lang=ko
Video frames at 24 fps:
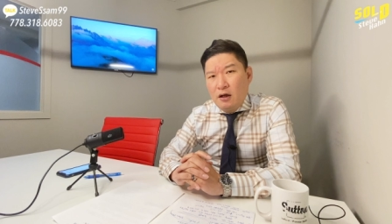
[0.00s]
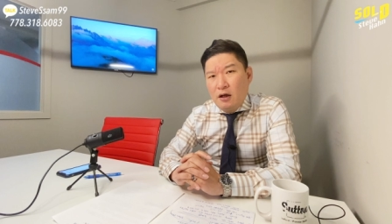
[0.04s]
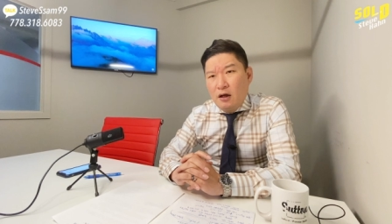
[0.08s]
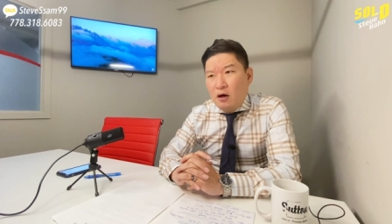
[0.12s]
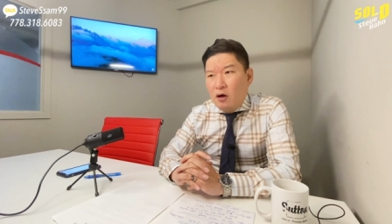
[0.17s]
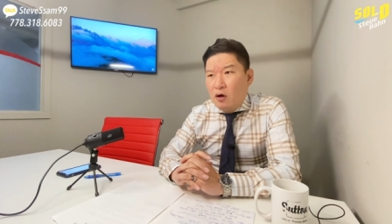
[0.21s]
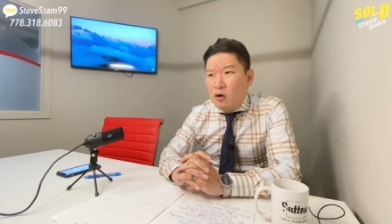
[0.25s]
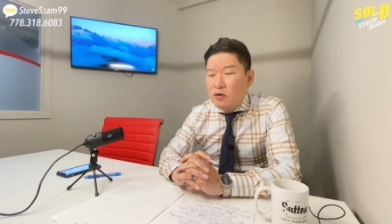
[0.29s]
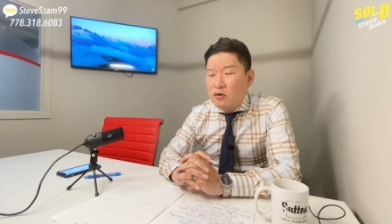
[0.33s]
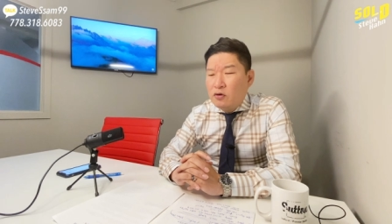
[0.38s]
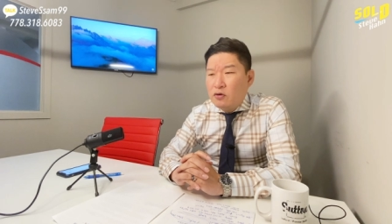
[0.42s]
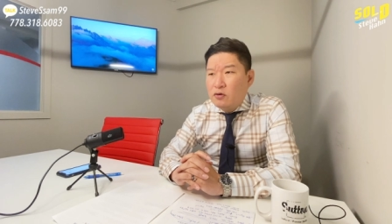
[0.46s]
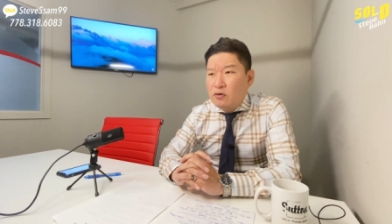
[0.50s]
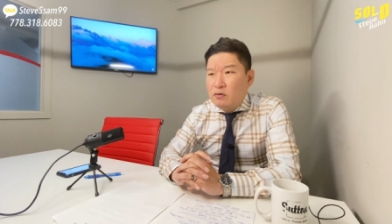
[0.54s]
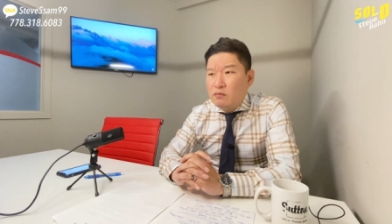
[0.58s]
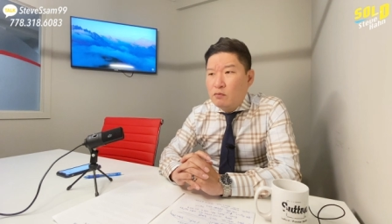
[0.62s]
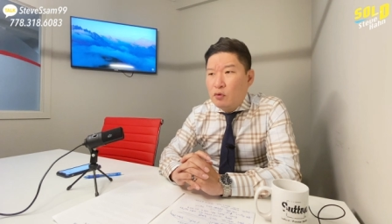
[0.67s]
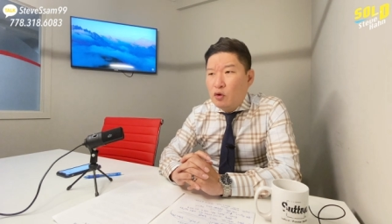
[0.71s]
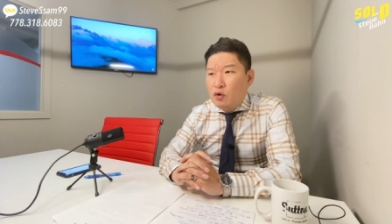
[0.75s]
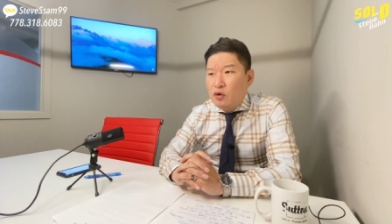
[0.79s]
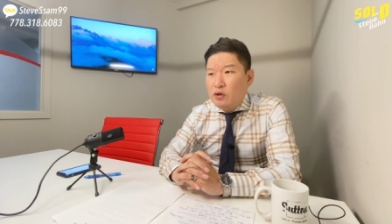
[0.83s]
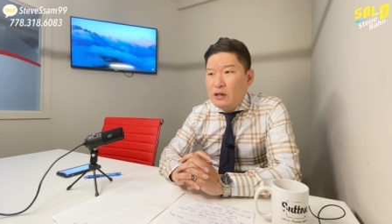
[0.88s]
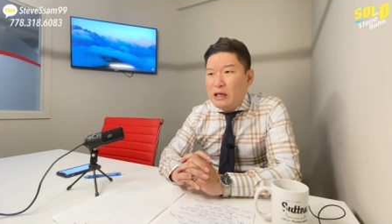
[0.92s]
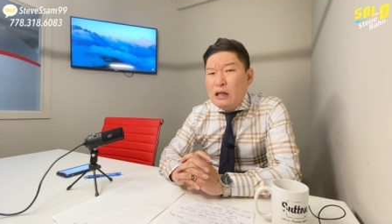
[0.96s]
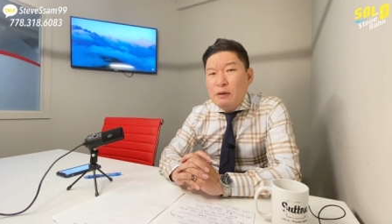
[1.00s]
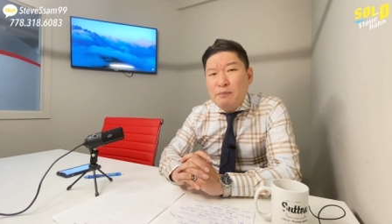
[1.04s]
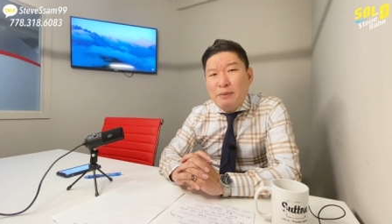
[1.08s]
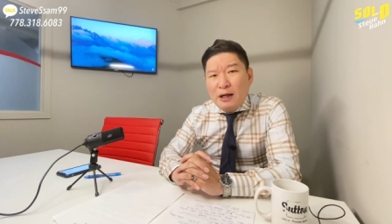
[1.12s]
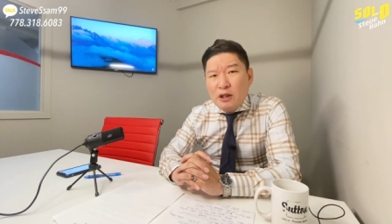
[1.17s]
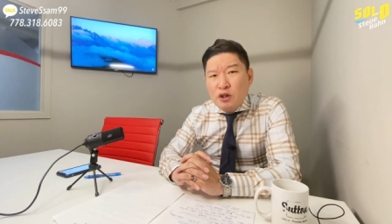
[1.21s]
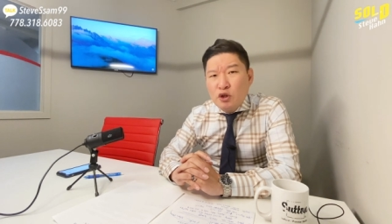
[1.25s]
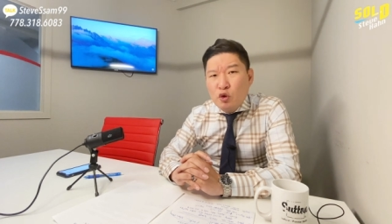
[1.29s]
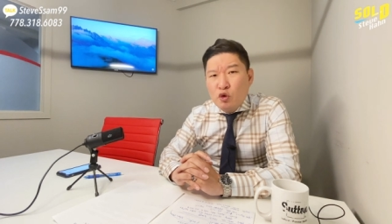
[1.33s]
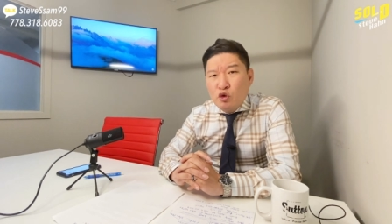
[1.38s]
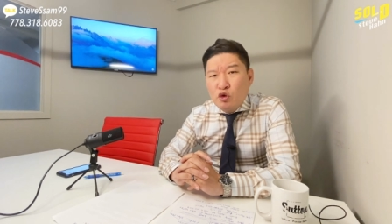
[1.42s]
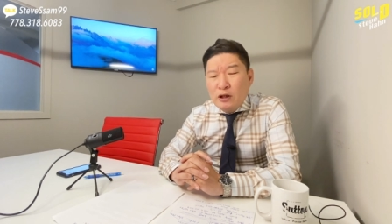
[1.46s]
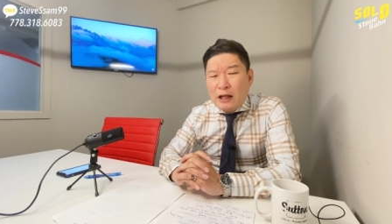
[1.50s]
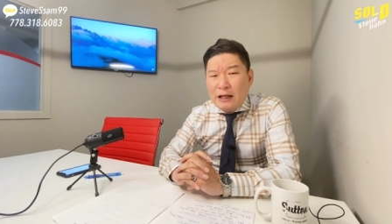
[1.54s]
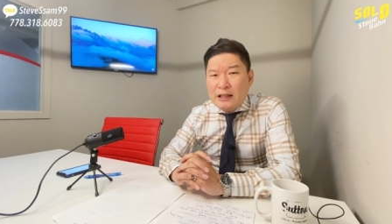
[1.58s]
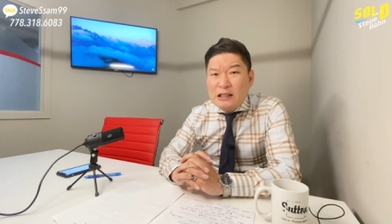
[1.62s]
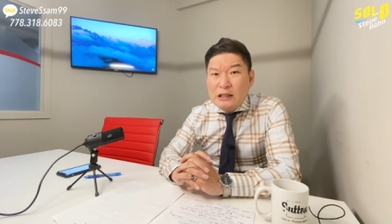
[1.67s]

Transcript: 어, 뭐 일반적으로는 한